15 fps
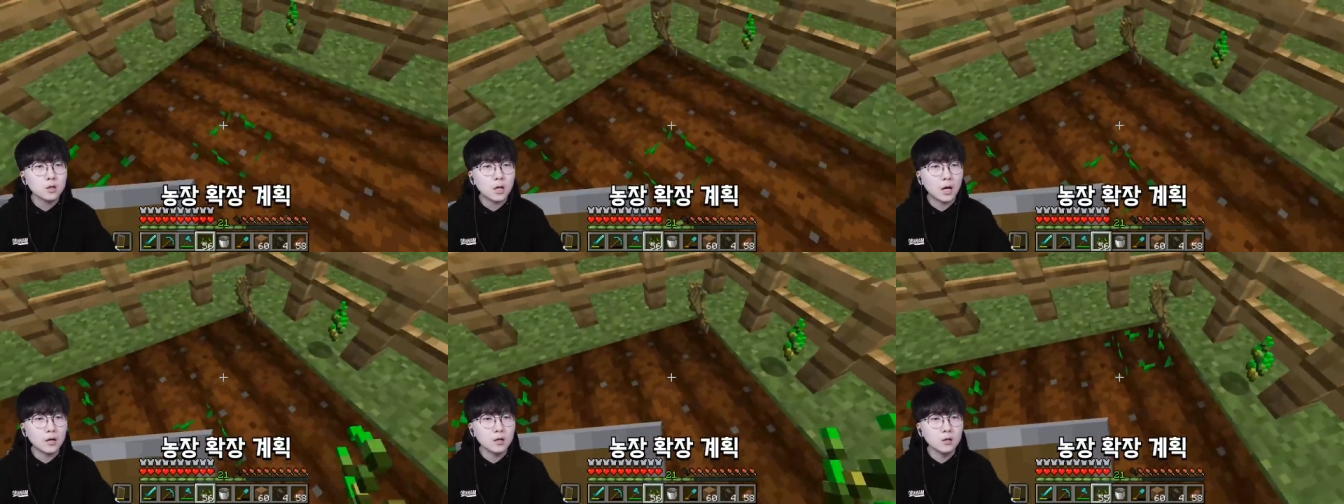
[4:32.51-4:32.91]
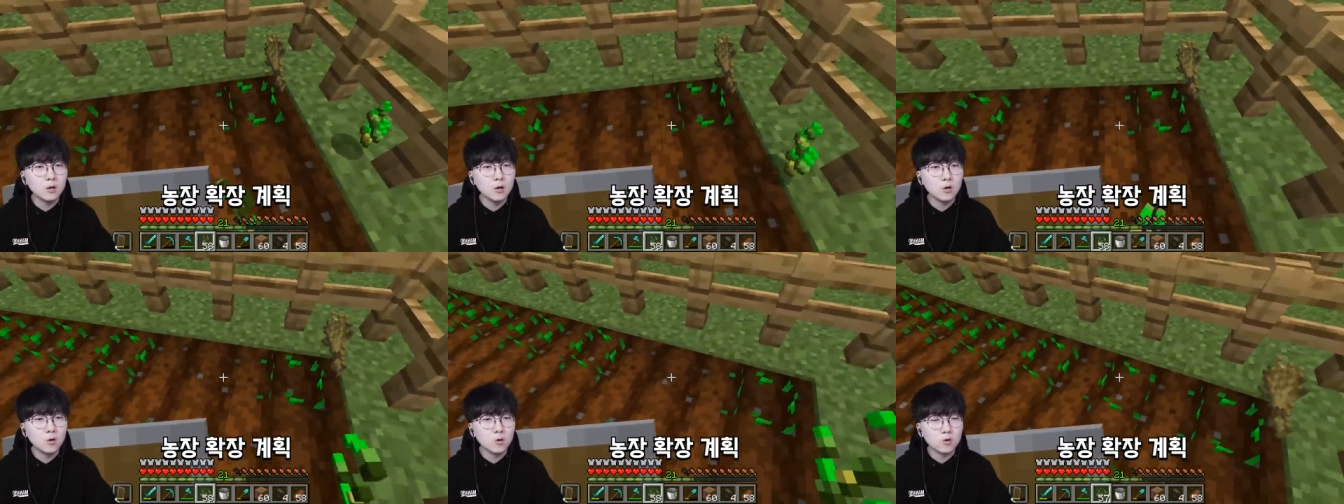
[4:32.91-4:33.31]
다른
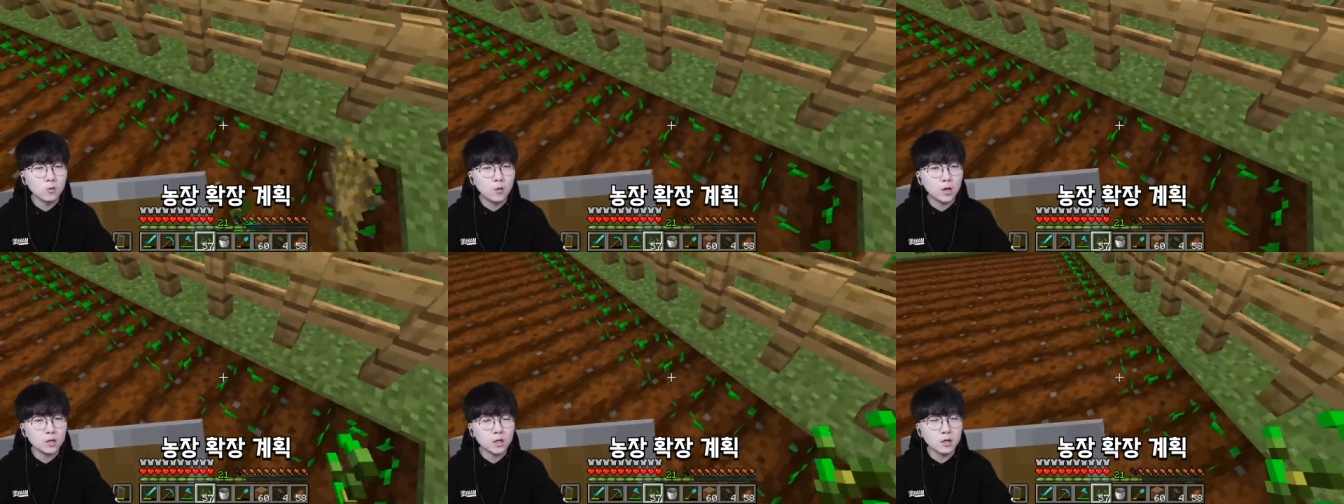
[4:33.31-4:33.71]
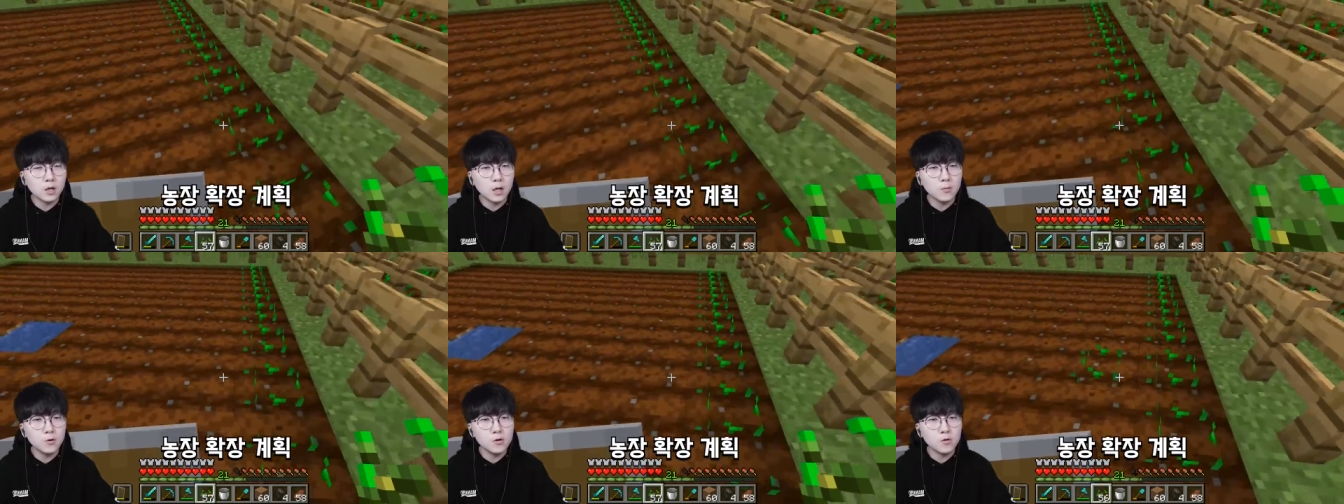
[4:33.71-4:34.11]
걸로 좀 확장을
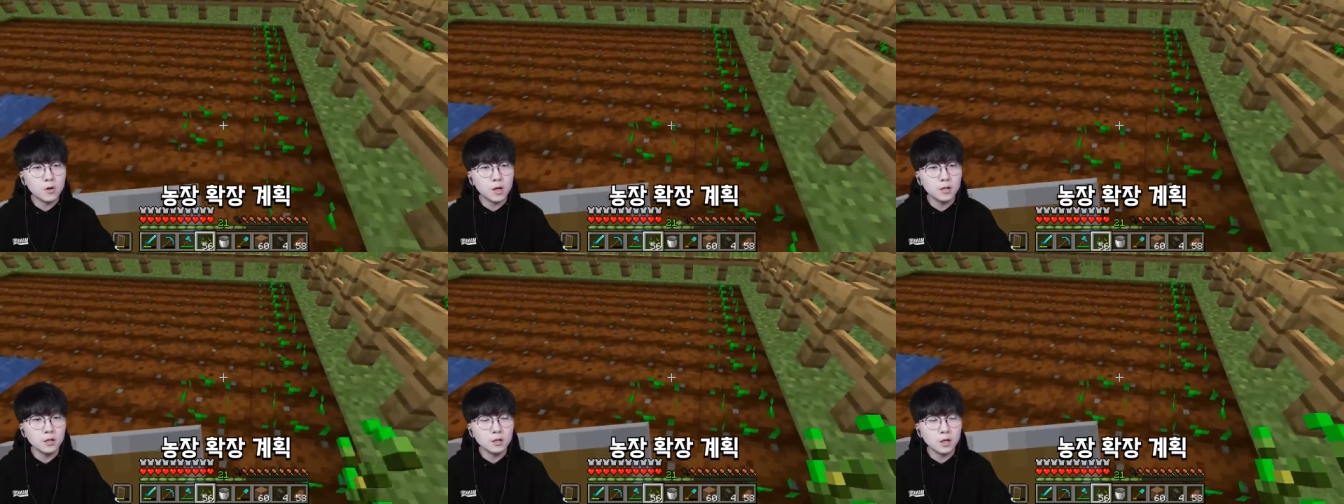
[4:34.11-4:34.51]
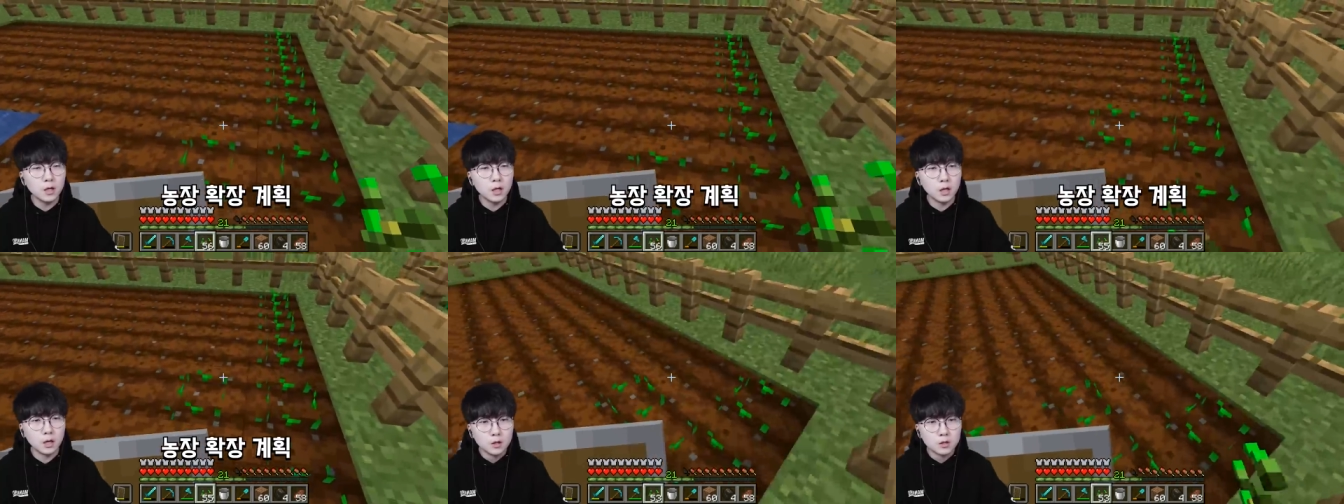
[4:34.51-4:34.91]
해보려고
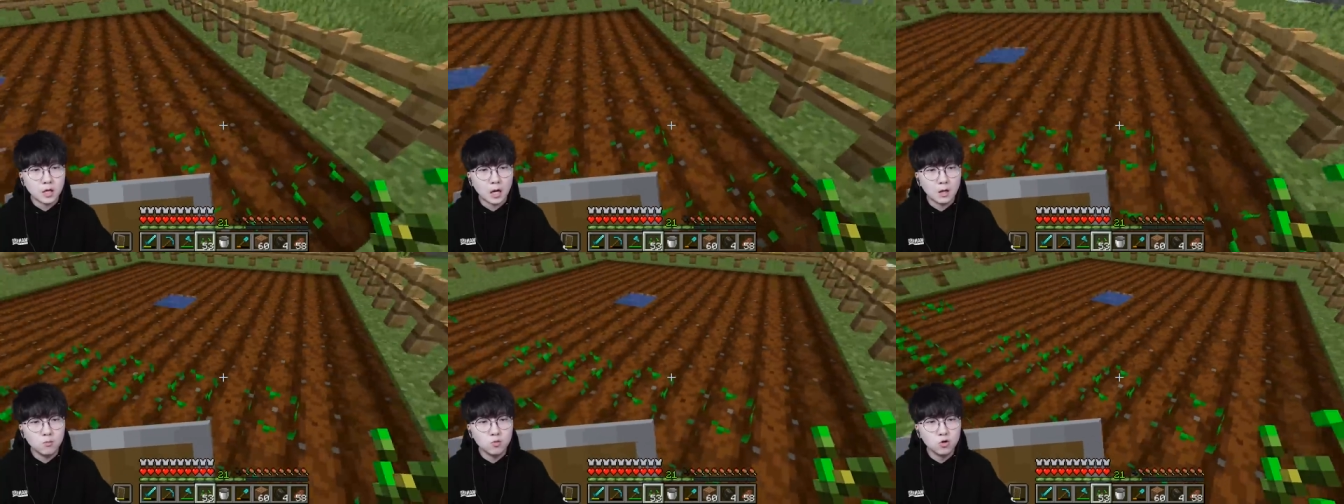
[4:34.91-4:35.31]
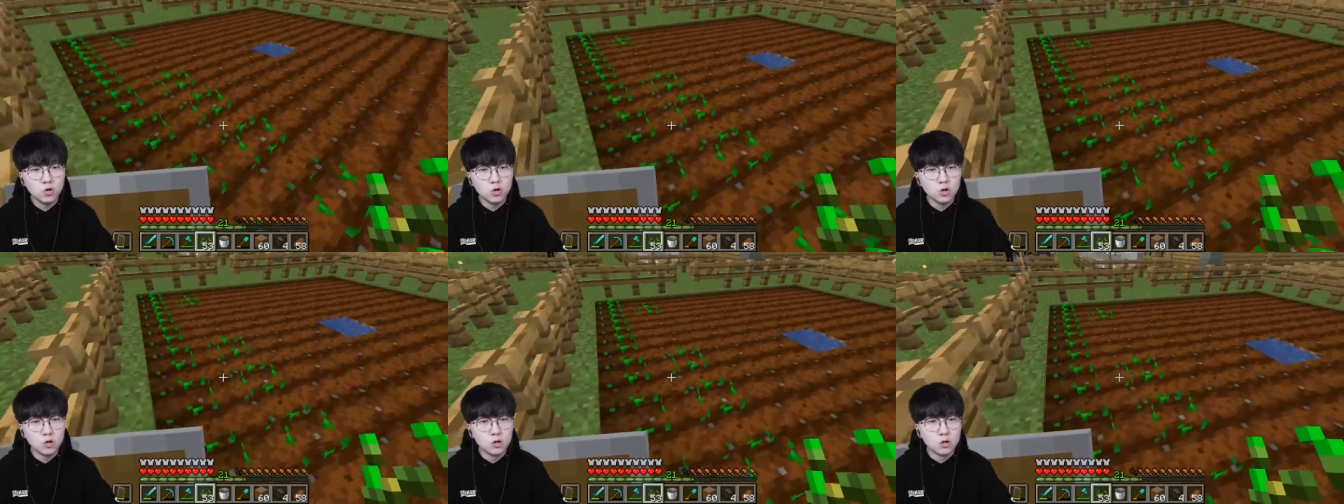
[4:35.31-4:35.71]
하는데
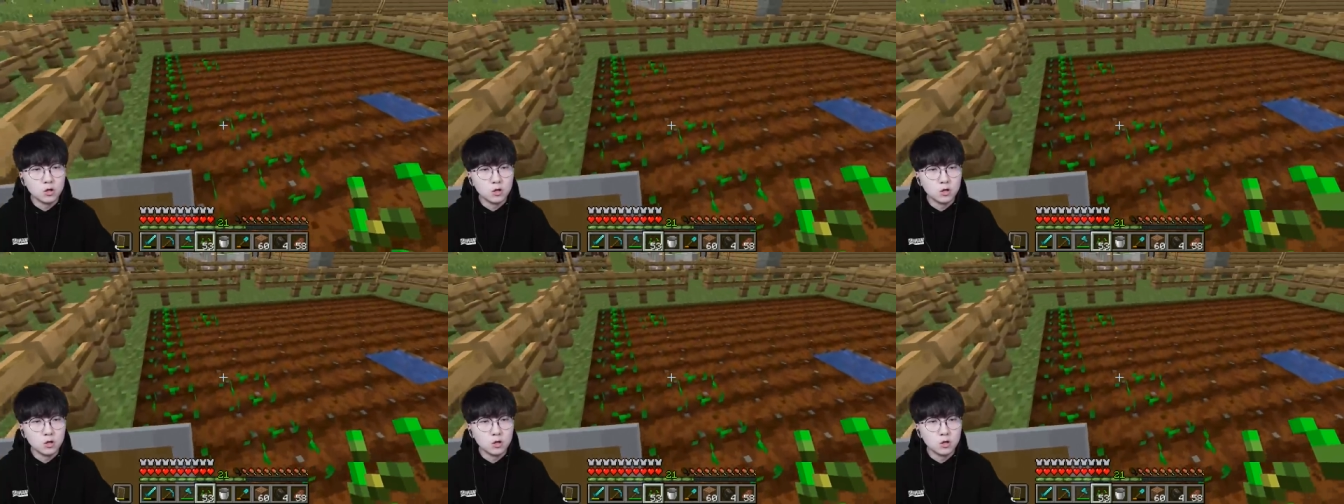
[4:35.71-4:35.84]
작물